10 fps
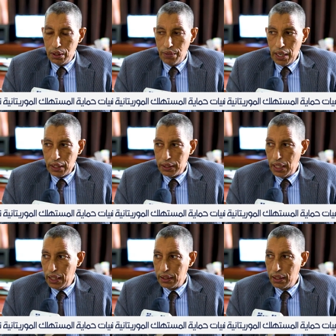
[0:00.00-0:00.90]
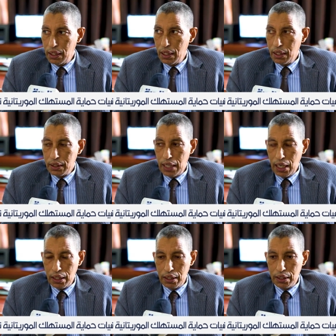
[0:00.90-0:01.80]
اتفاقيات
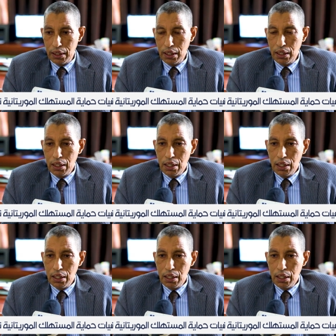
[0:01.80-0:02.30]
داخلية